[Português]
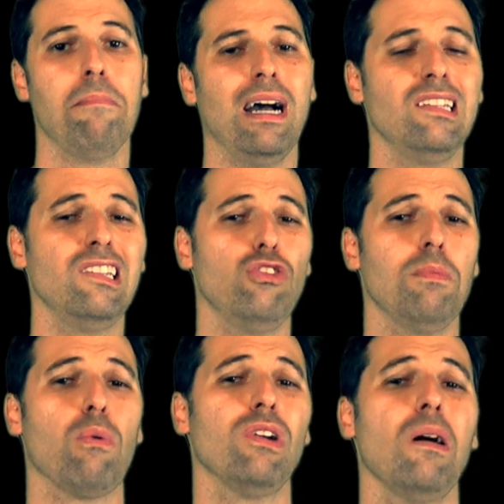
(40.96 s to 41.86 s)
Mas existe
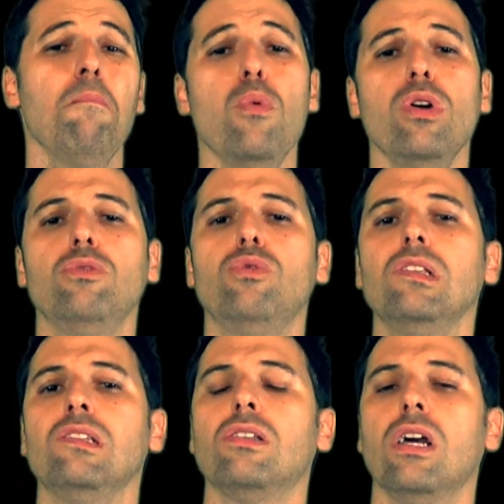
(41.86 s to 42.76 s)
uma coisa muito
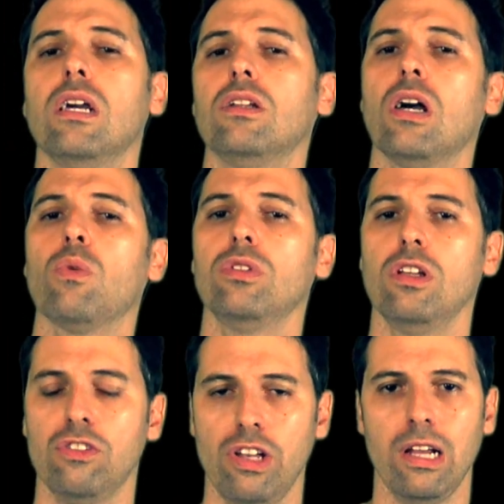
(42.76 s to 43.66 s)
estranha que está
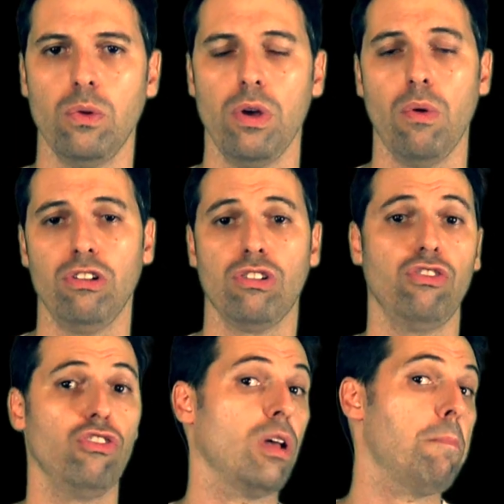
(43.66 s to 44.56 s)
acontecendo. Eu acho que a
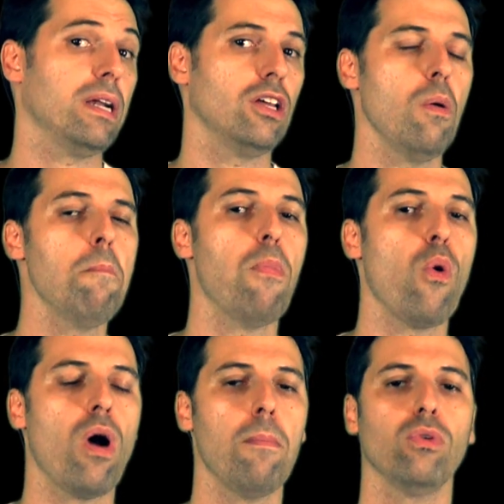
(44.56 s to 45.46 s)
gente está perdendo um
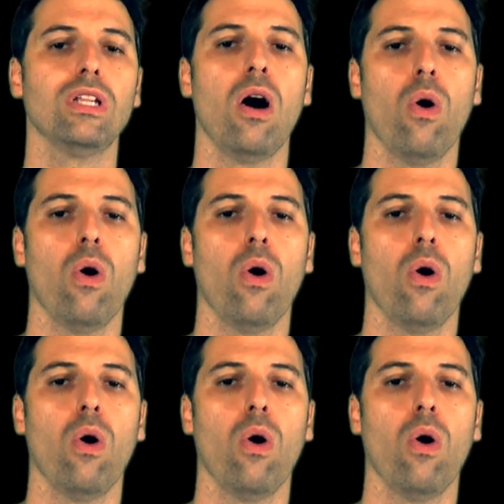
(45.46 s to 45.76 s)
pouco a mão da